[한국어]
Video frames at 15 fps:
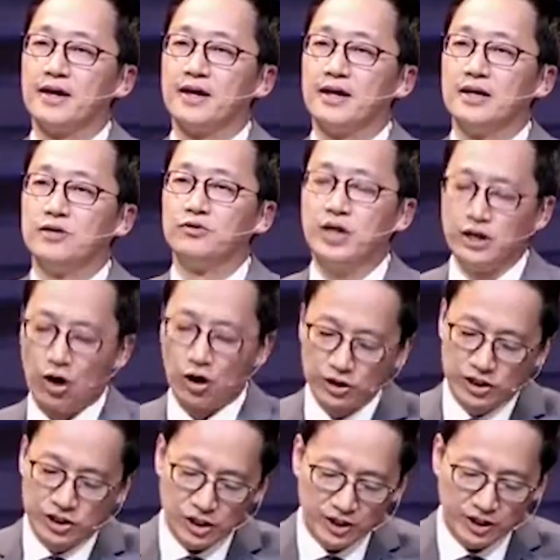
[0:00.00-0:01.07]
우리
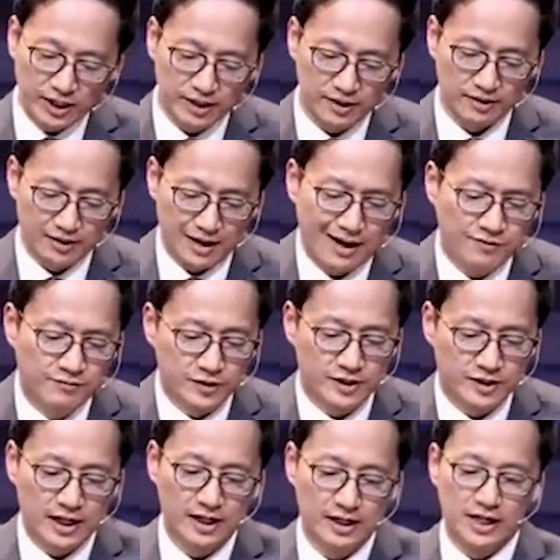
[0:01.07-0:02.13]
영적인 라이프
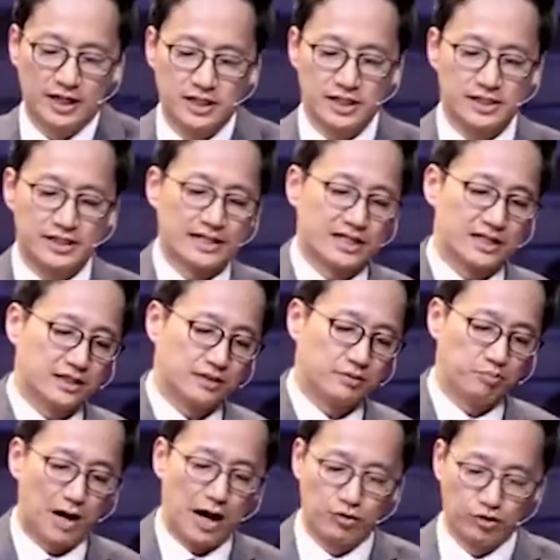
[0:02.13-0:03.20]
스타일까지
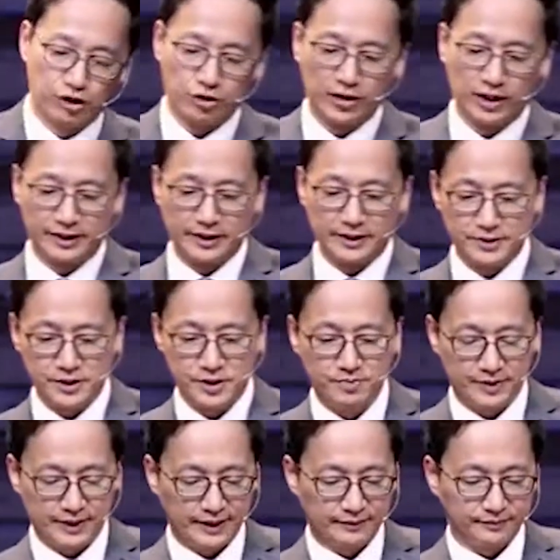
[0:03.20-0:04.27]
세상은 바꾸려고 한다는
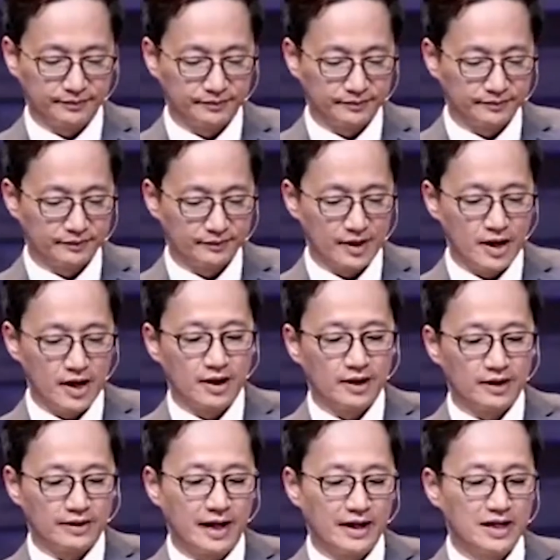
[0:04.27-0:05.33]
것입니다.
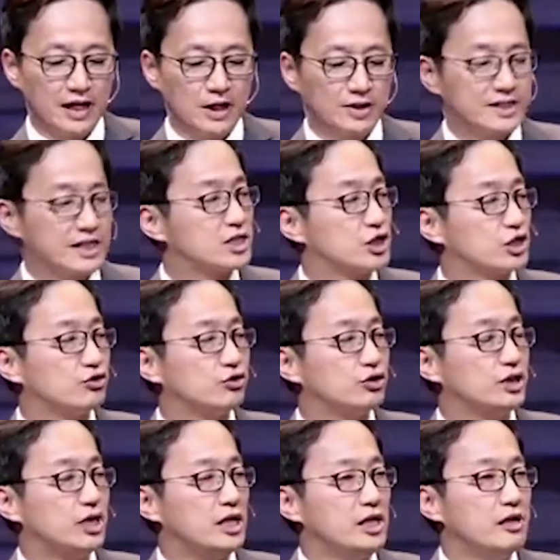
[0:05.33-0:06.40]
다니엘과 세
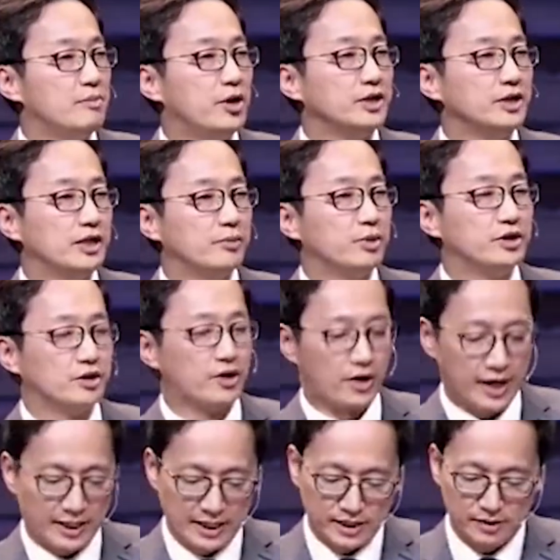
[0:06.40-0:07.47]
친구는 1번, 2번을
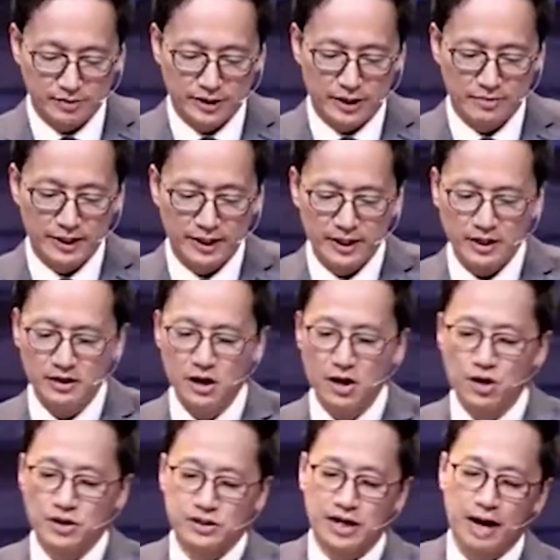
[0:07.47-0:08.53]
허락했습니다마는
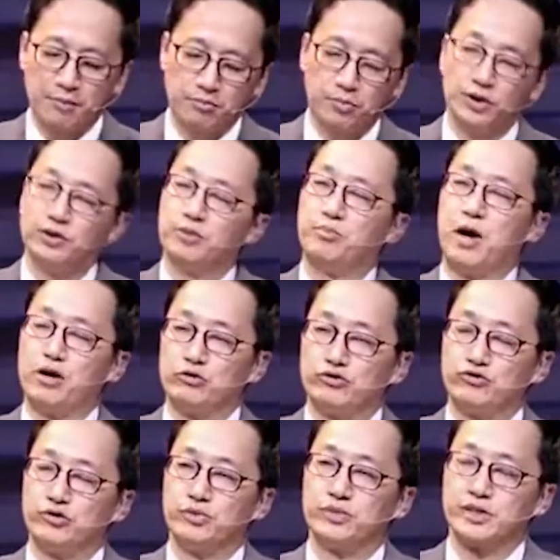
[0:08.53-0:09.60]
3번은 바꿀
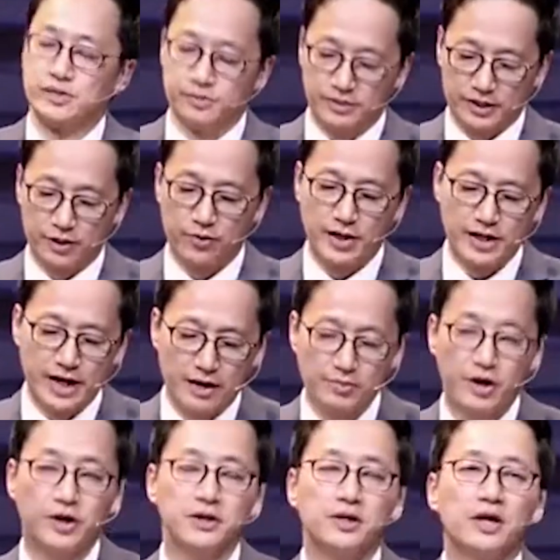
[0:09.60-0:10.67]
수 없었습니다.
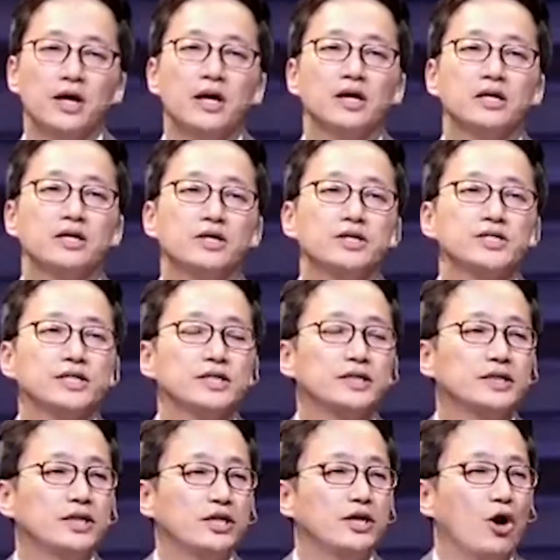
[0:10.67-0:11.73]
왜냐하면 그것은
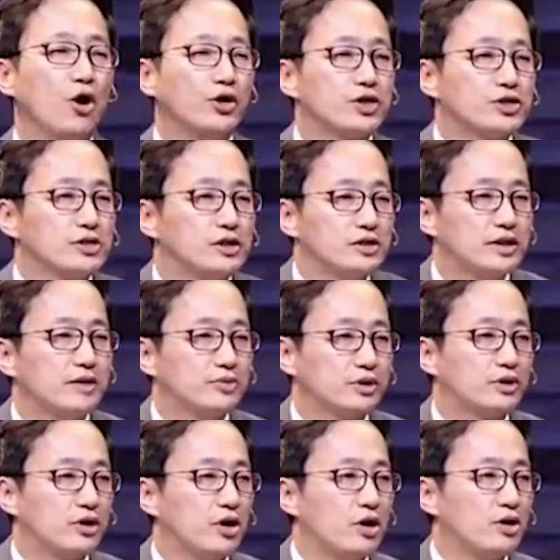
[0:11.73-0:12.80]
그들이 어렸을
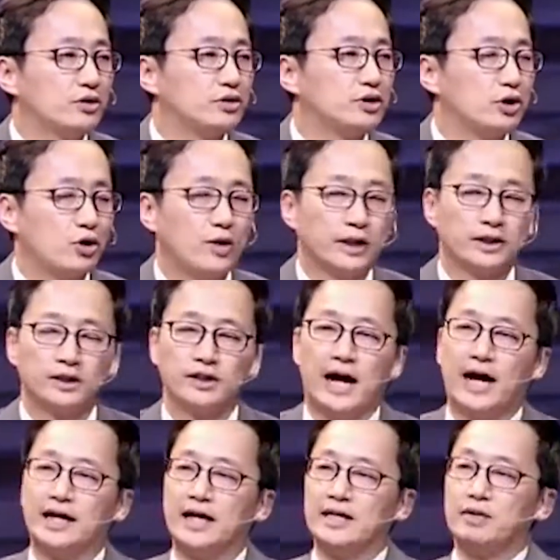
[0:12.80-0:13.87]
때부터 들어왔던
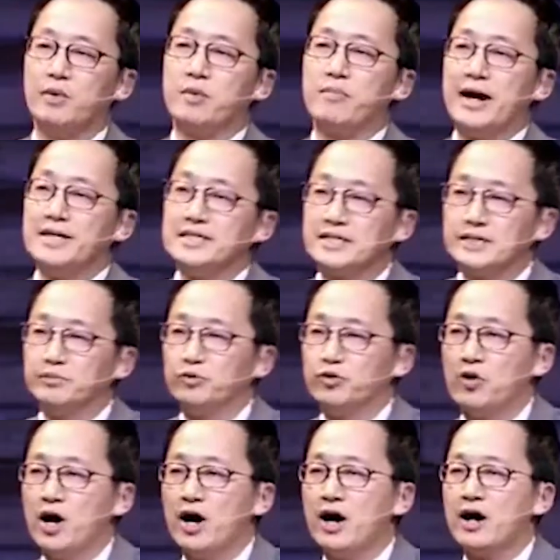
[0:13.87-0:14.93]
하나님의
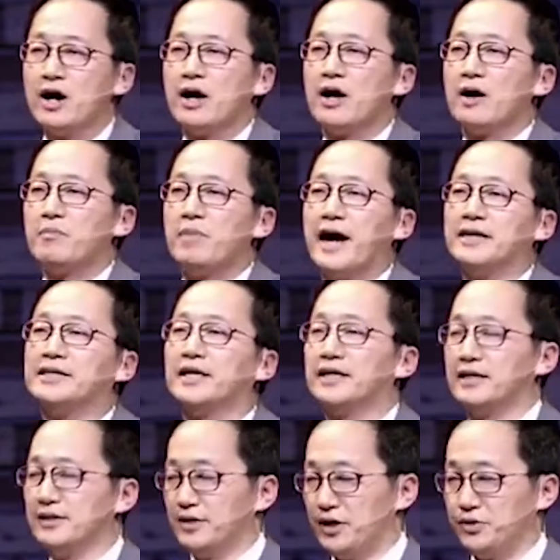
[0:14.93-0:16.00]
말씀과
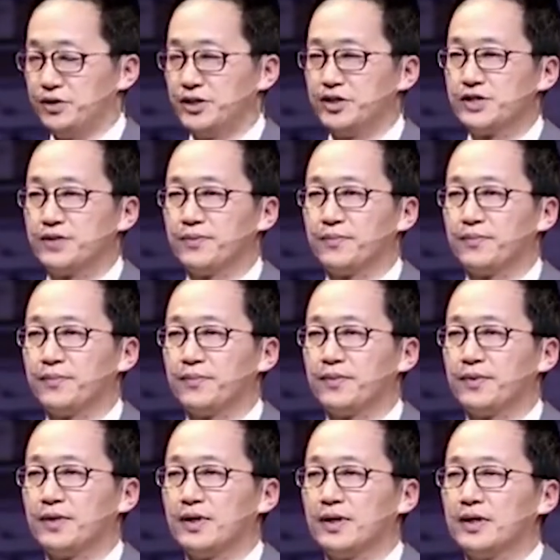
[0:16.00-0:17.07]
반대되는 내용이죠.
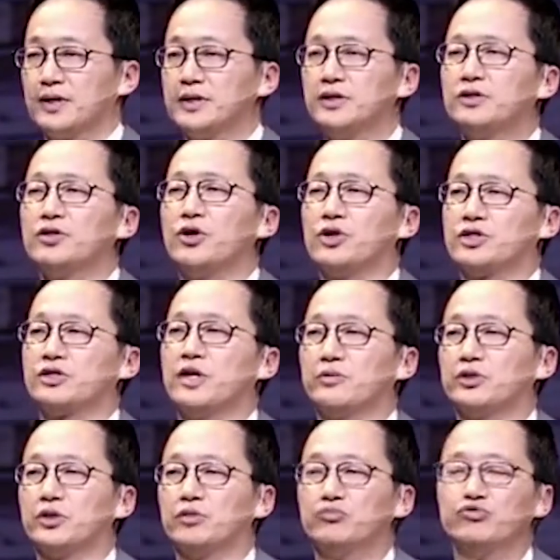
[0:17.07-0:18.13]
그들은 어렸을
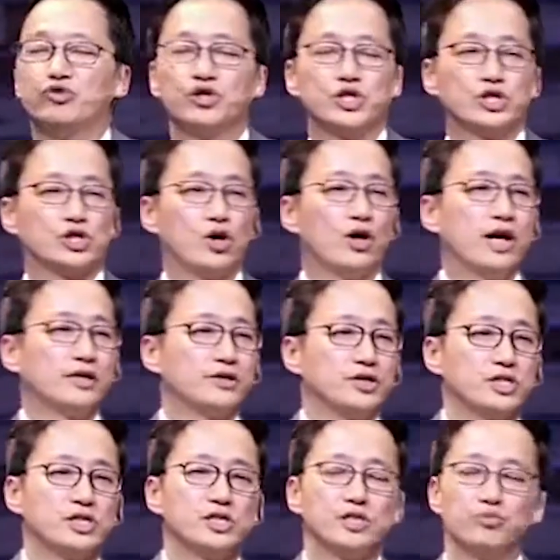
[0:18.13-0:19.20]
때부터 무엇이 정한
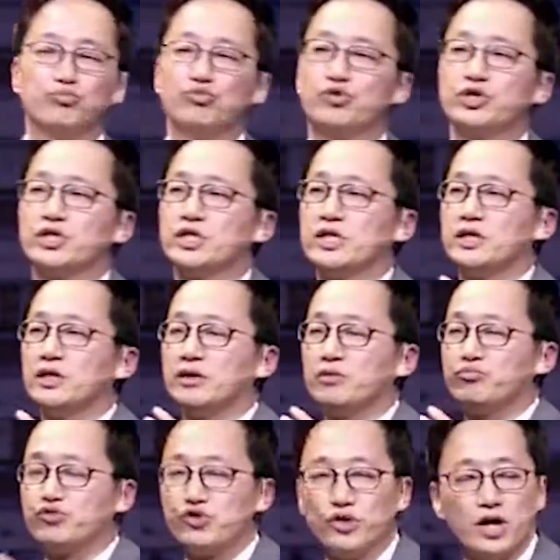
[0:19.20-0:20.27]
것인지 무엇이
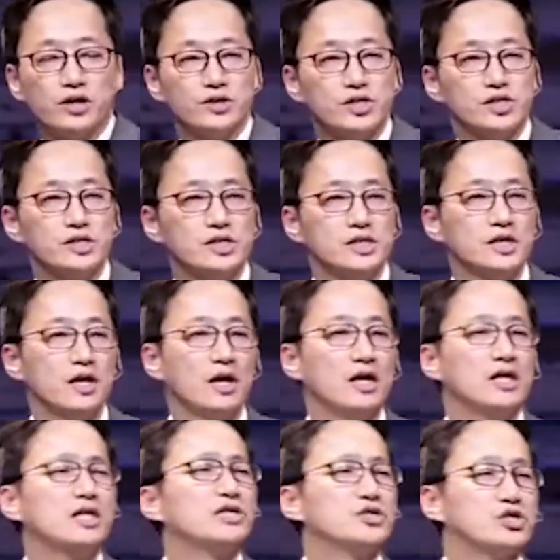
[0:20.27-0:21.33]
부정한 것인지
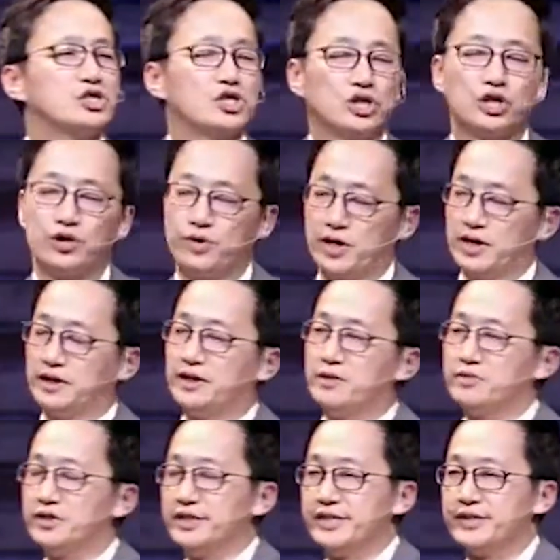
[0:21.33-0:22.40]
이것을 지켜왔기
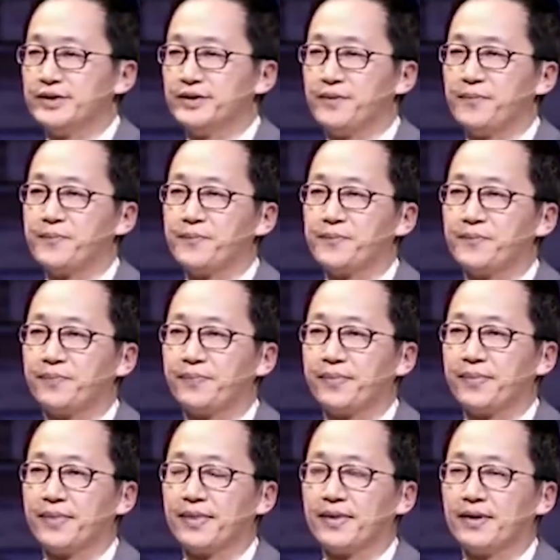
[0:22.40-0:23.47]
때문이죠.
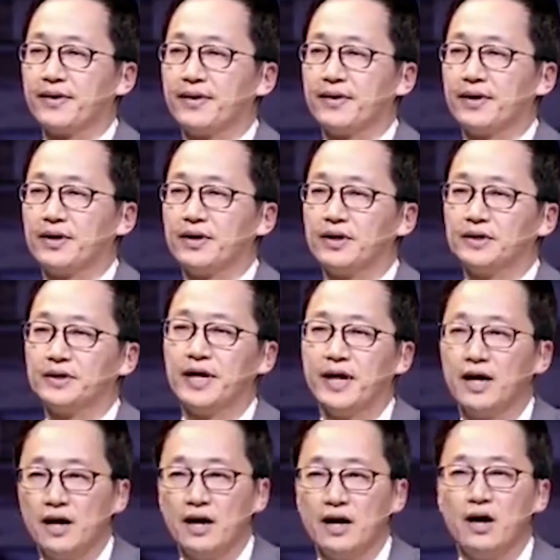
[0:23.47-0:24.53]

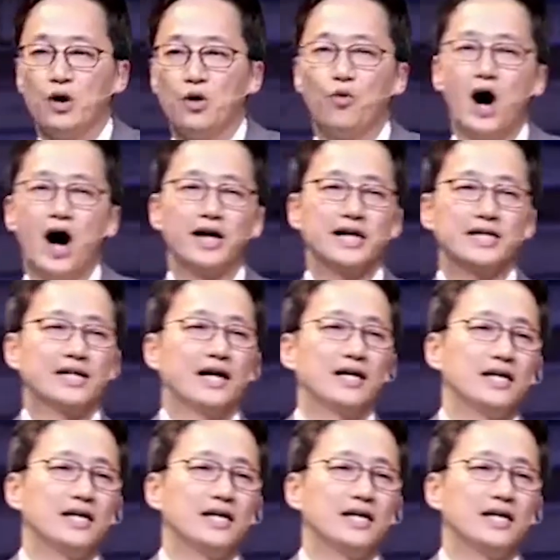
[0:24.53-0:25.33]
그런데 왕의 산의